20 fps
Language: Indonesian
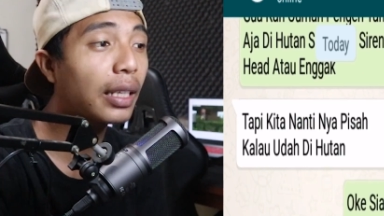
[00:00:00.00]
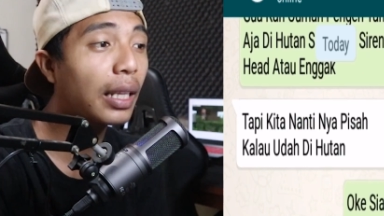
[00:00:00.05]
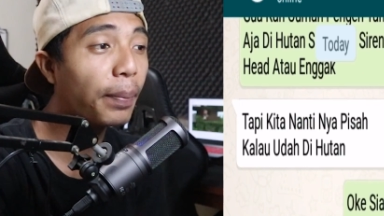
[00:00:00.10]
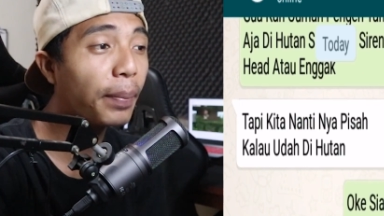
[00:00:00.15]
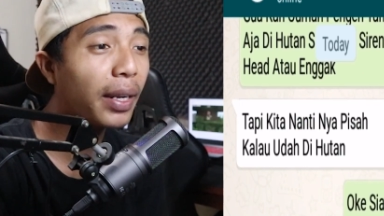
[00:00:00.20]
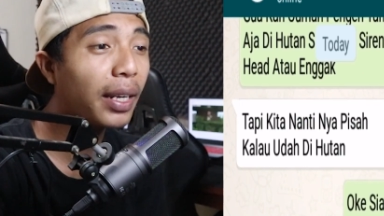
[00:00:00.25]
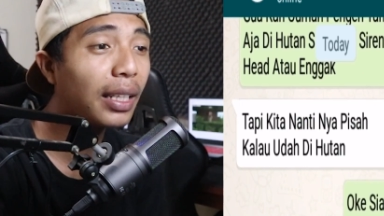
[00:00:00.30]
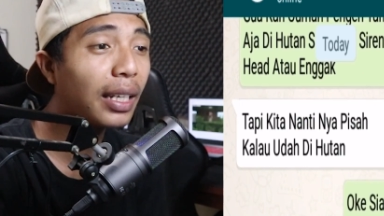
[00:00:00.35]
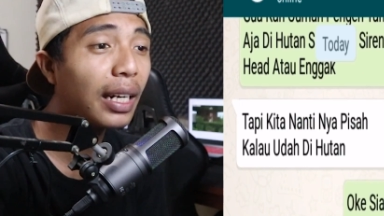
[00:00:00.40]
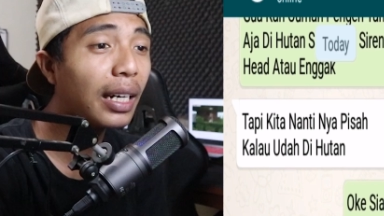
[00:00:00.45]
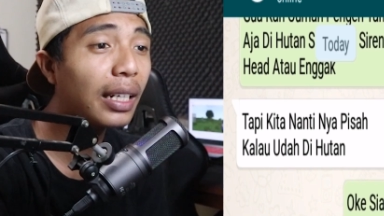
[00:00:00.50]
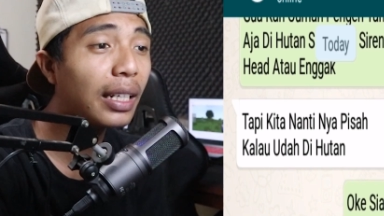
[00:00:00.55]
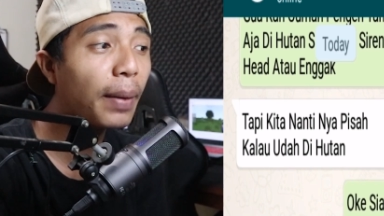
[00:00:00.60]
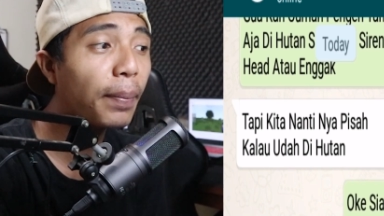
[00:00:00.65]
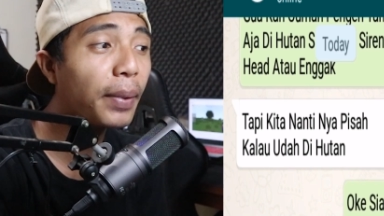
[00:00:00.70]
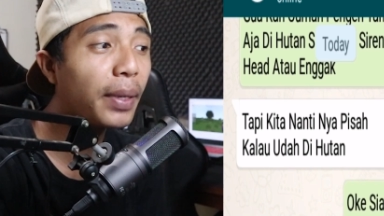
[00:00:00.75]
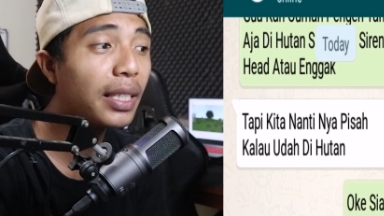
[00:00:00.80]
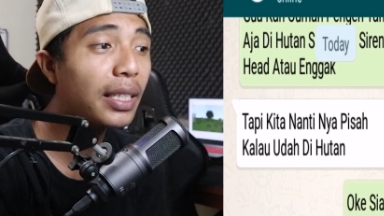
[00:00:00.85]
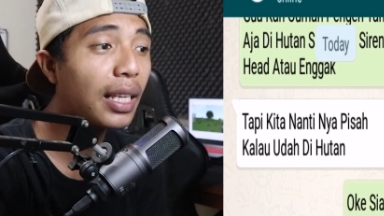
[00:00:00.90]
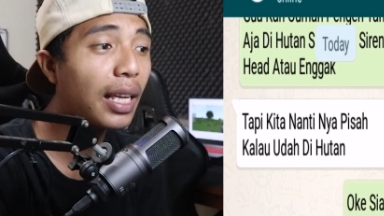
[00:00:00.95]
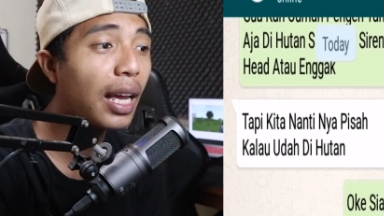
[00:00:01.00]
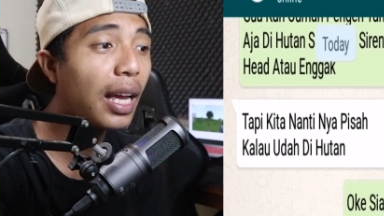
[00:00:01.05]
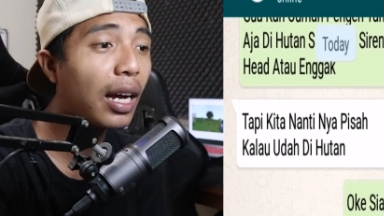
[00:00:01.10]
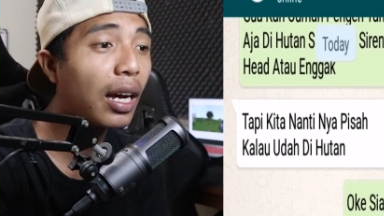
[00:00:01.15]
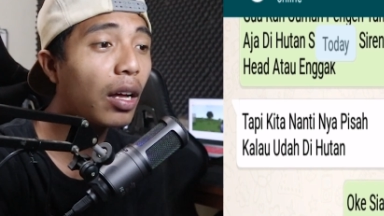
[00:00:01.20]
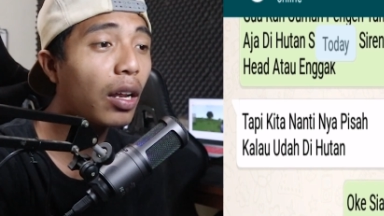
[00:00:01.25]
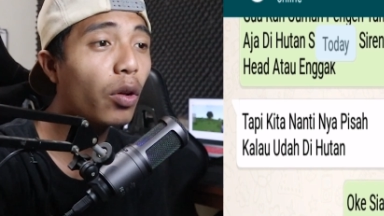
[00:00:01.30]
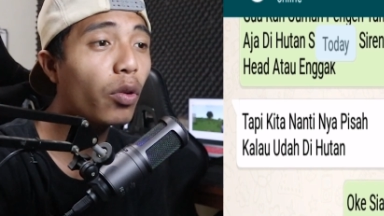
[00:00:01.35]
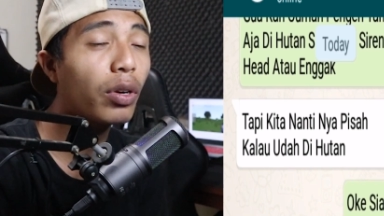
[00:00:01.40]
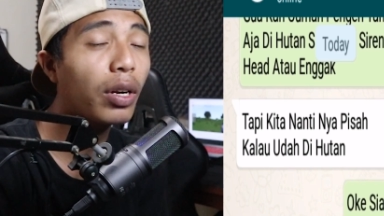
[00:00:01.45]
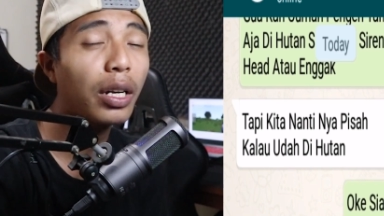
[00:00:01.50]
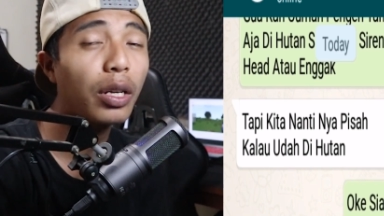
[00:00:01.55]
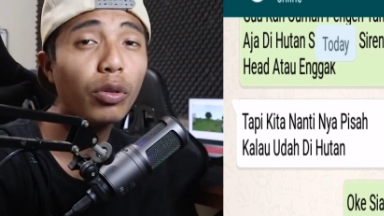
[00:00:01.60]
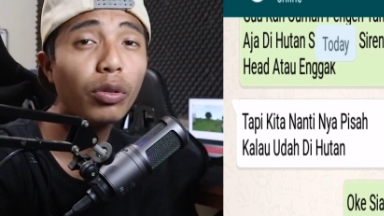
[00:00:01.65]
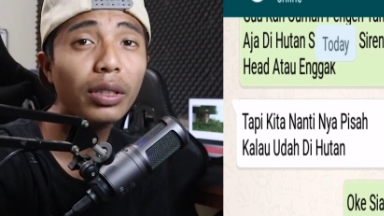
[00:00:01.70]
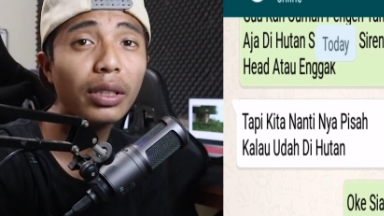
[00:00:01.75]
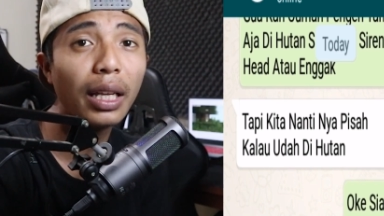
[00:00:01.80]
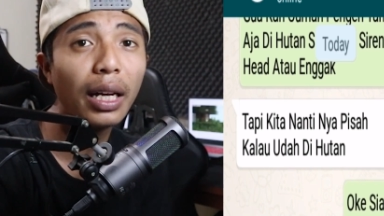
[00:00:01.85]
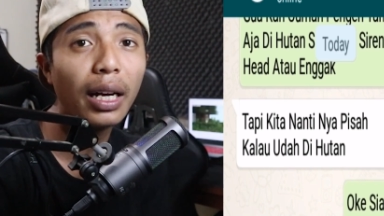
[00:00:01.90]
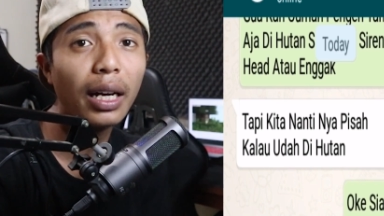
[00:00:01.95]
Tapi kita nantinya pisah kalau udah di
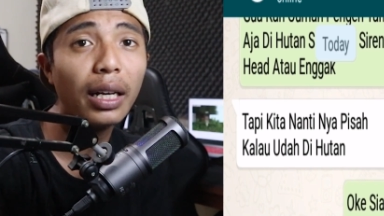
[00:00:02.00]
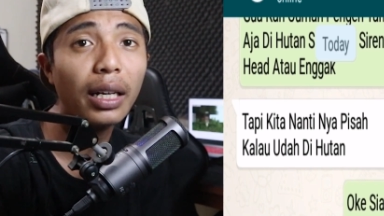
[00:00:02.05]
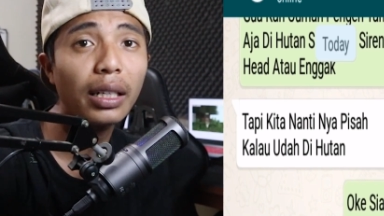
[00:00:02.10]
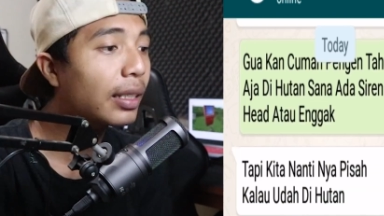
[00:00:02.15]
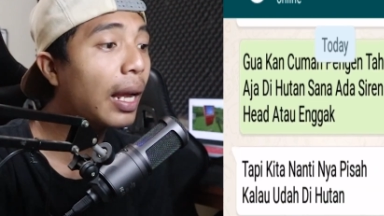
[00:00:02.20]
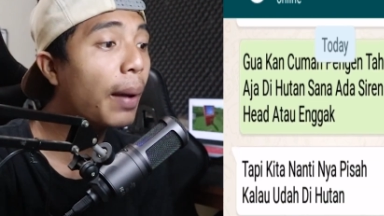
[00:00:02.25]
hutan.